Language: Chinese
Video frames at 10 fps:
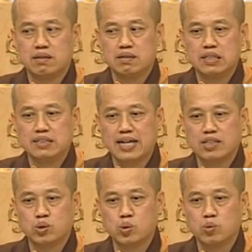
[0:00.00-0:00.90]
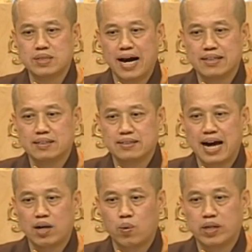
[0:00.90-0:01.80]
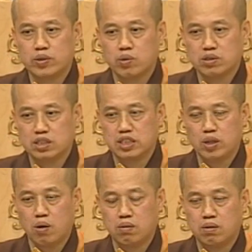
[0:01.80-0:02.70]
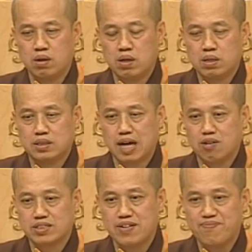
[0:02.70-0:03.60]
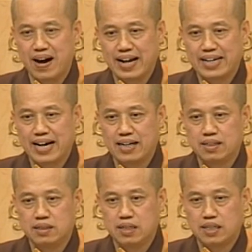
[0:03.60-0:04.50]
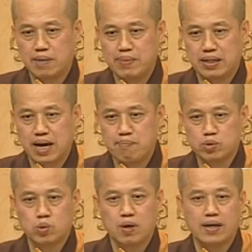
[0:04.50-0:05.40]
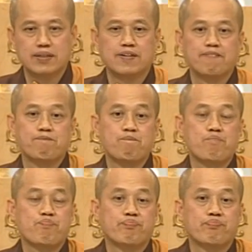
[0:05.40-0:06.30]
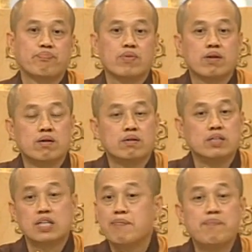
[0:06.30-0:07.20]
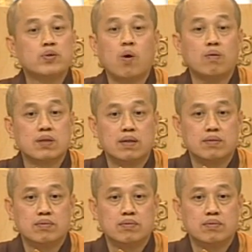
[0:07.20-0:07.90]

你在出产禅观或是你用小圣法来看，你根本看不出来的，你根本不懂的。